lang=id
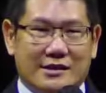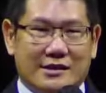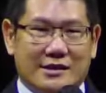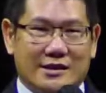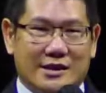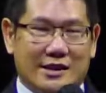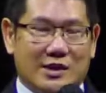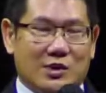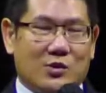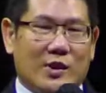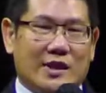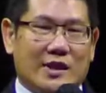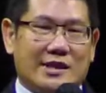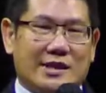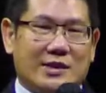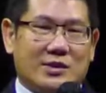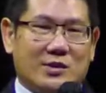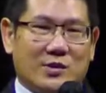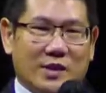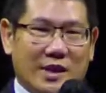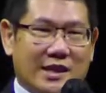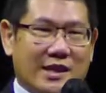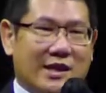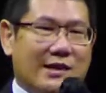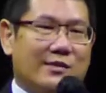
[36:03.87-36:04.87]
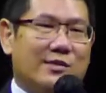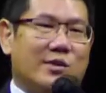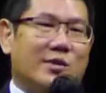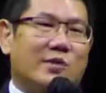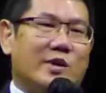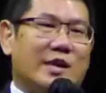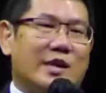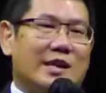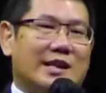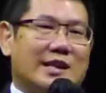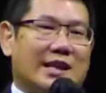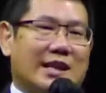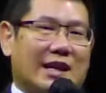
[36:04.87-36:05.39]
Situasi sudah tidak
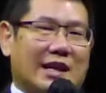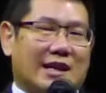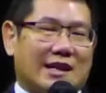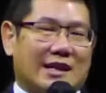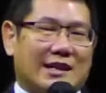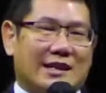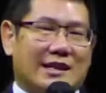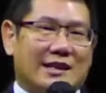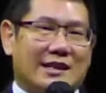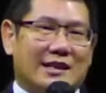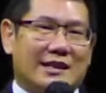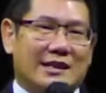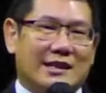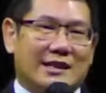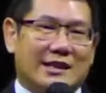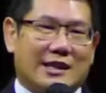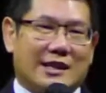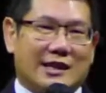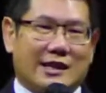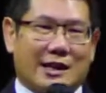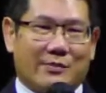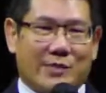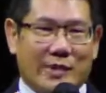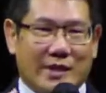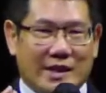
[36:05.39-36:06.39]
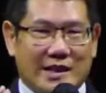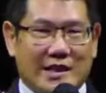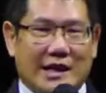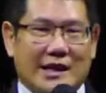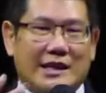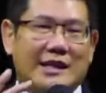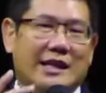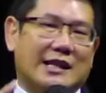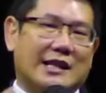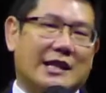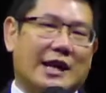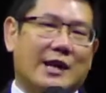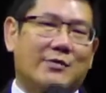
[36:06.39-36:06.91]
memungkinkan, tetapi kita
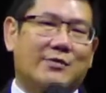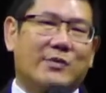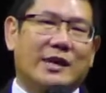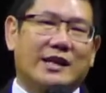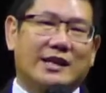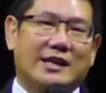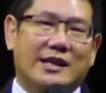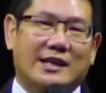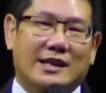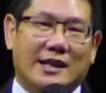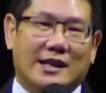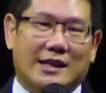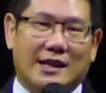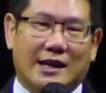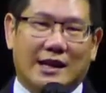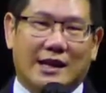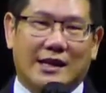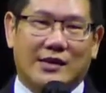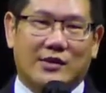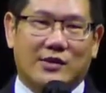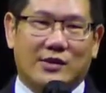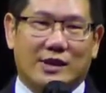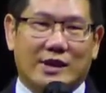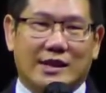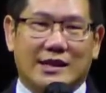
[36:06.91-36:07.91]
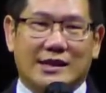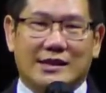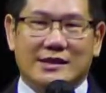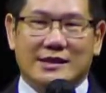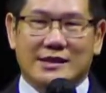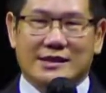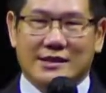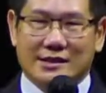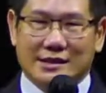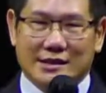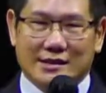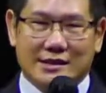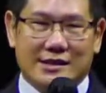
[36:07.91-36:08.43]
lihat apa yang dikatakan oleh
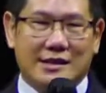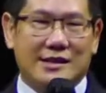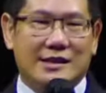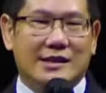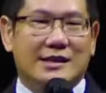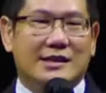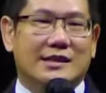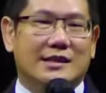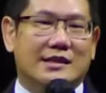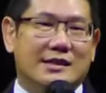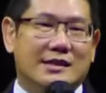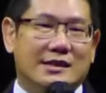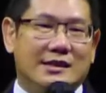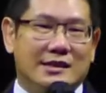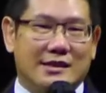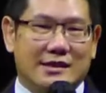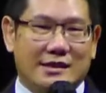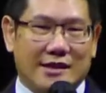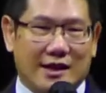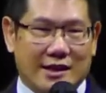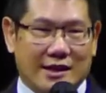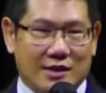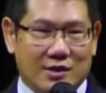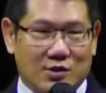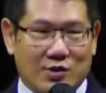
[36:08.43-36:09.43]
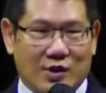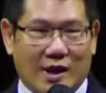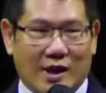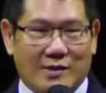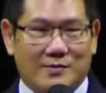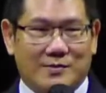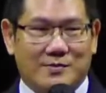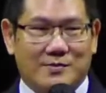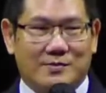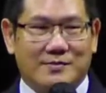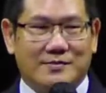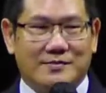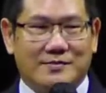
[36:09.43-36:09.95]
si gadis sulam.